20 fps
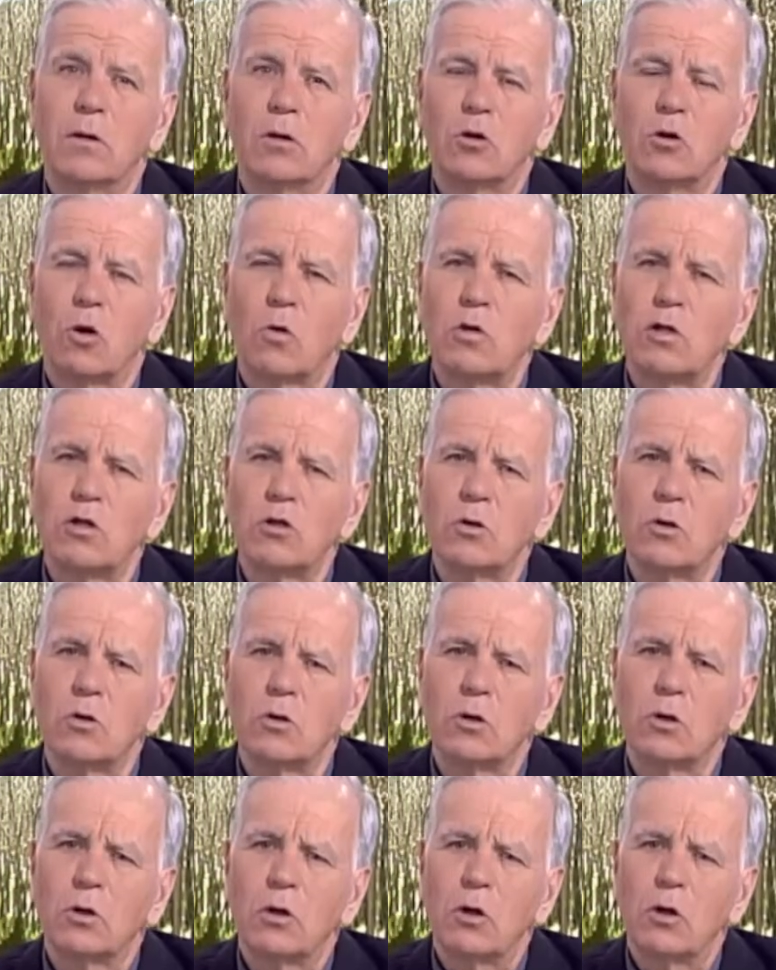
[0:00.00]
todo eso
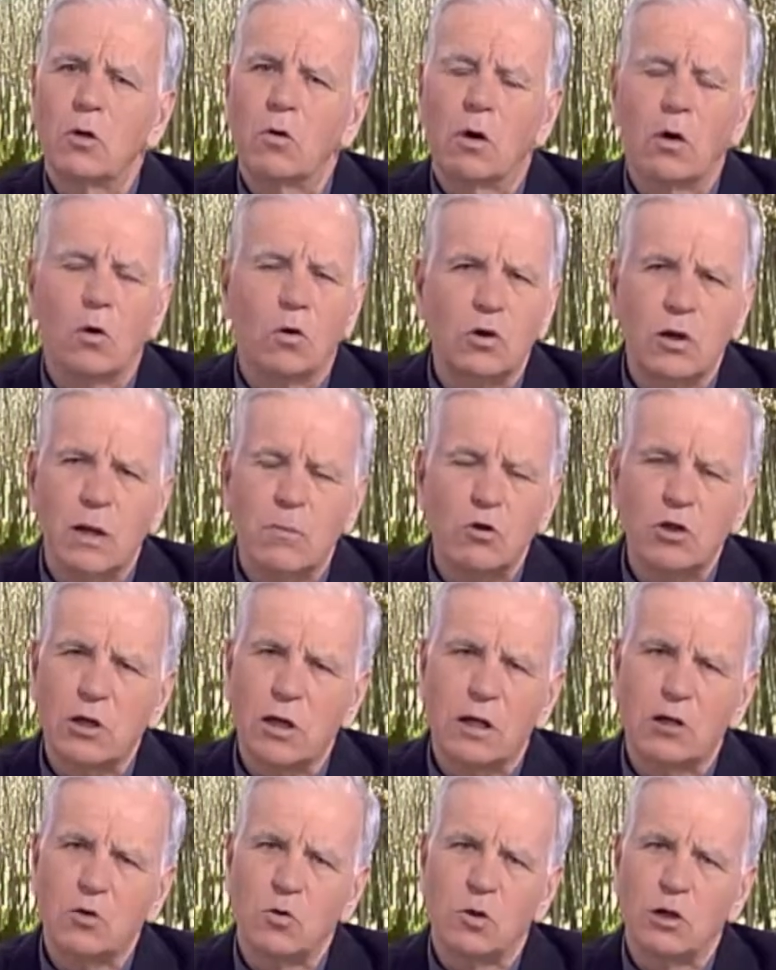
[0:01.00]
lo encontramos en
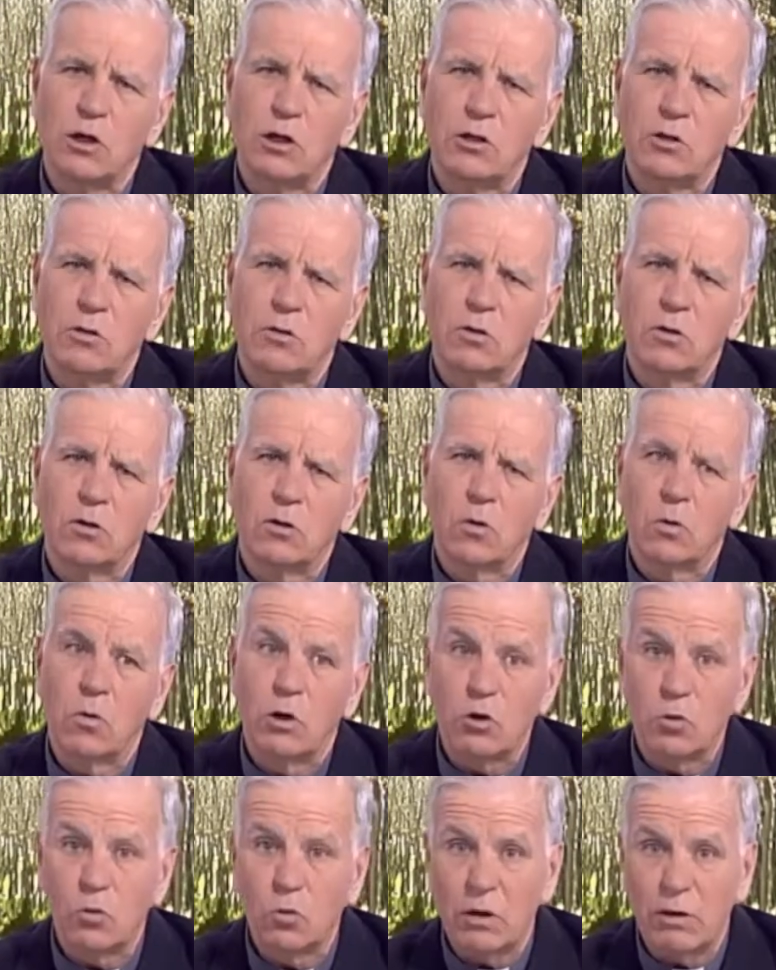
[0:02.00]
Jesucristo. O
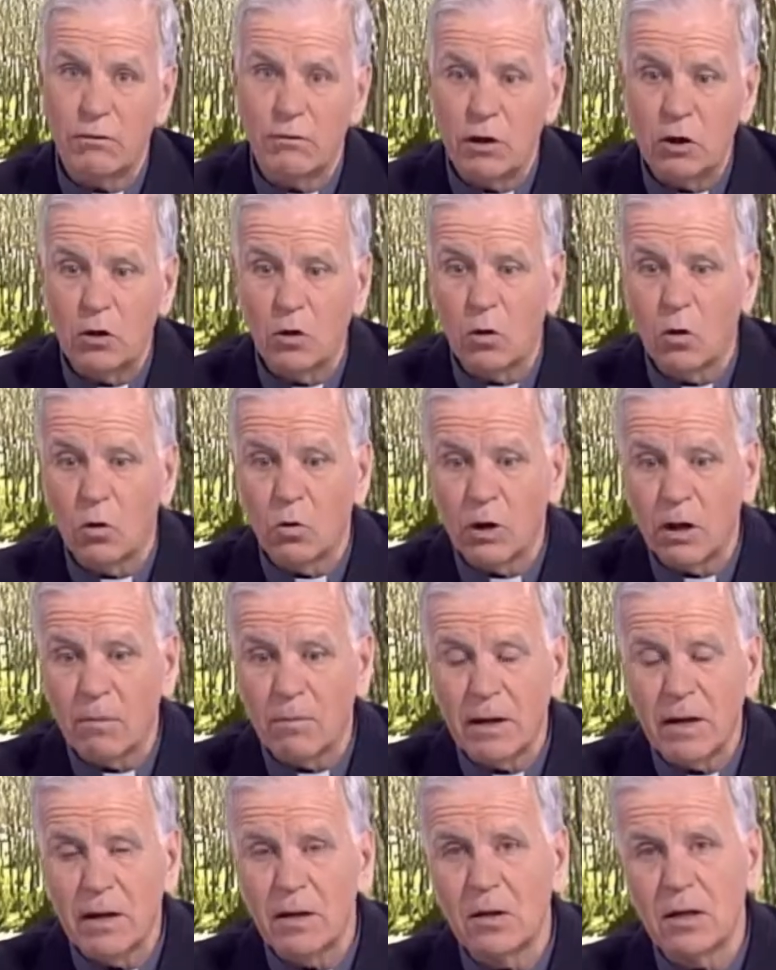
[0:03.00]
es un reflejo o una
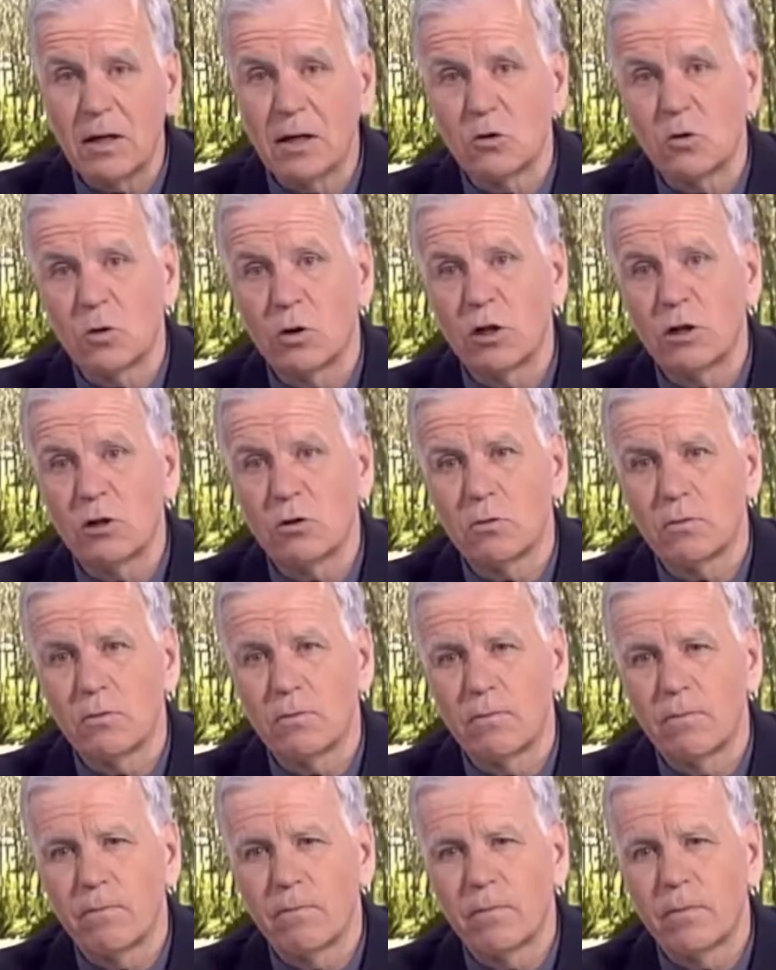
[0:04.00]
imagen de Jesucristo.
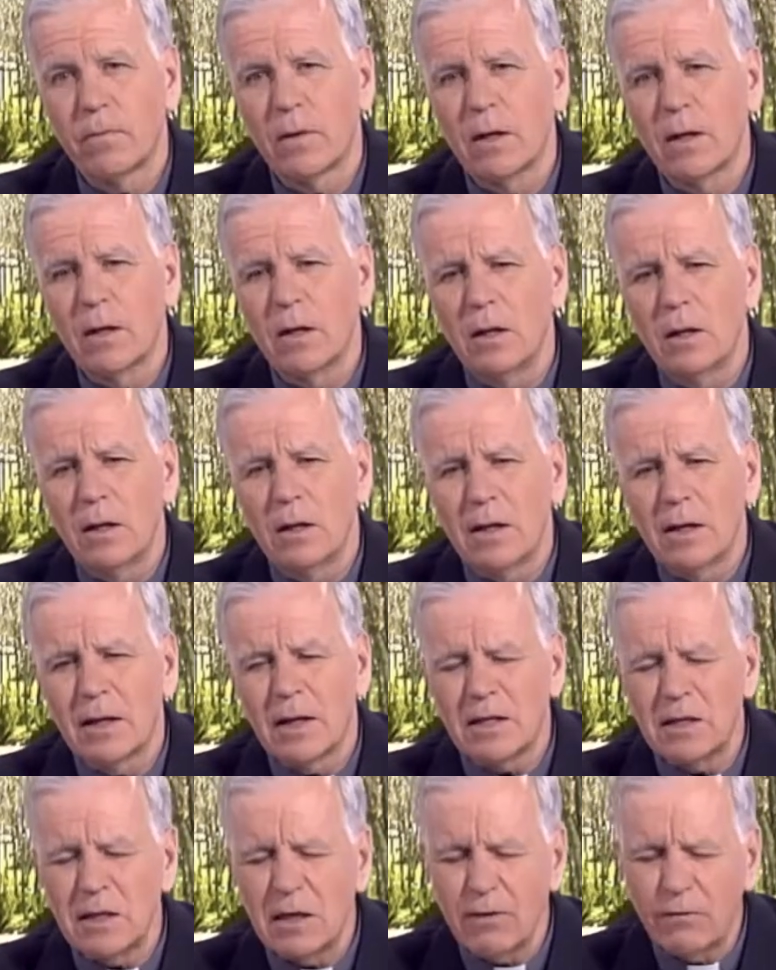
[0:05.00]

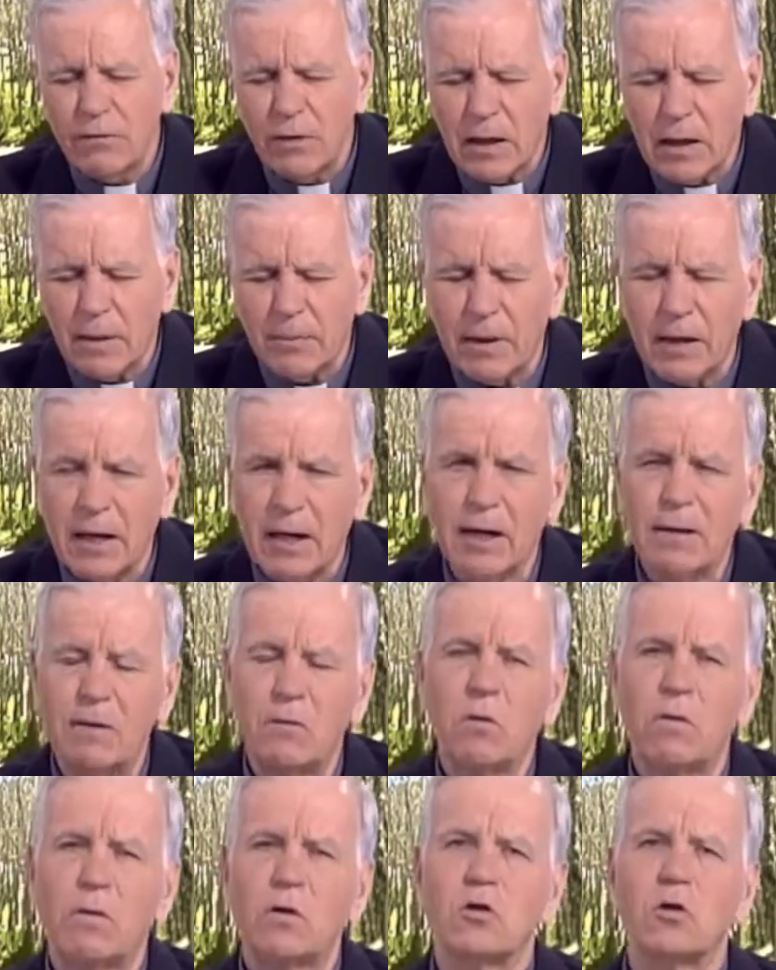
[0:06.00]
¿Qué significa para cada
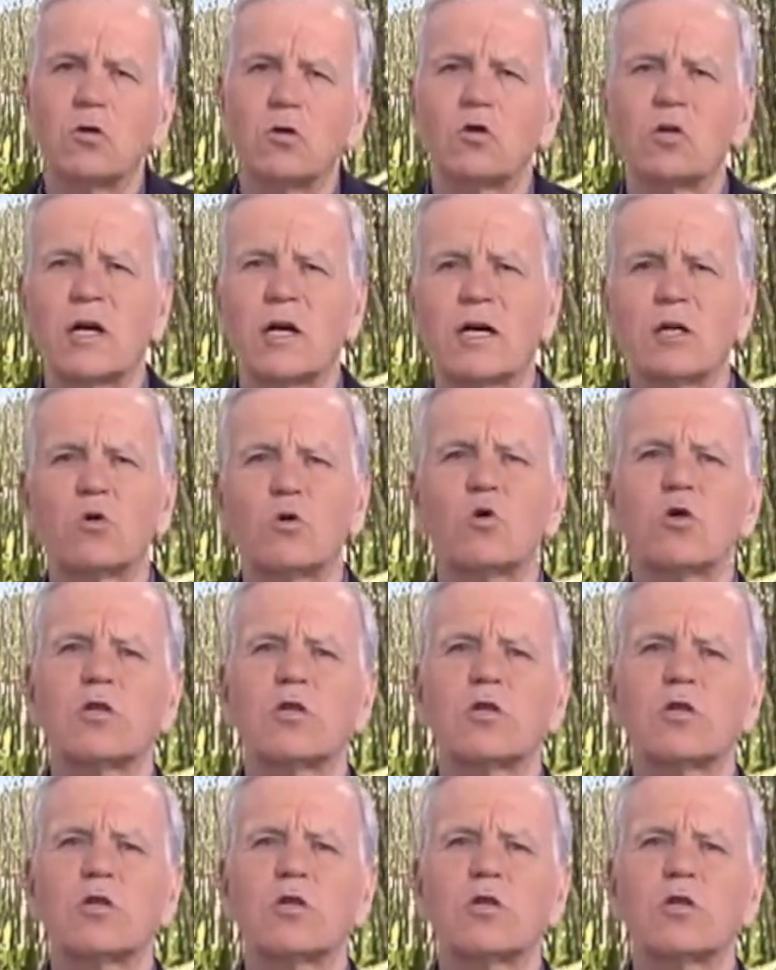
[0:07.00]
uno de nosotros que Jesús